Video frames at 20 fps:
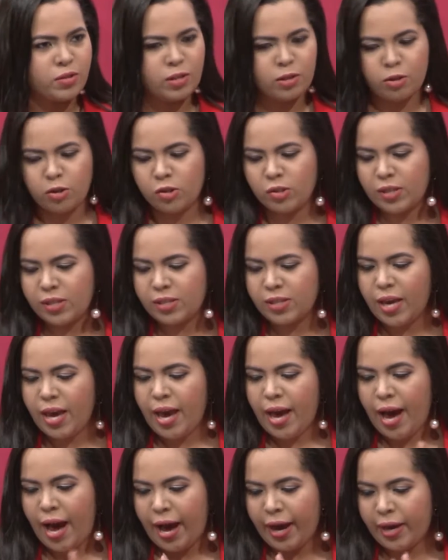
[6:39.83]
Entonces,
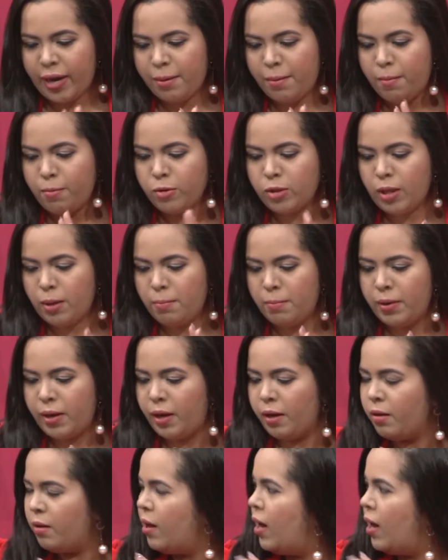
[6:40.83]
aquí vemos también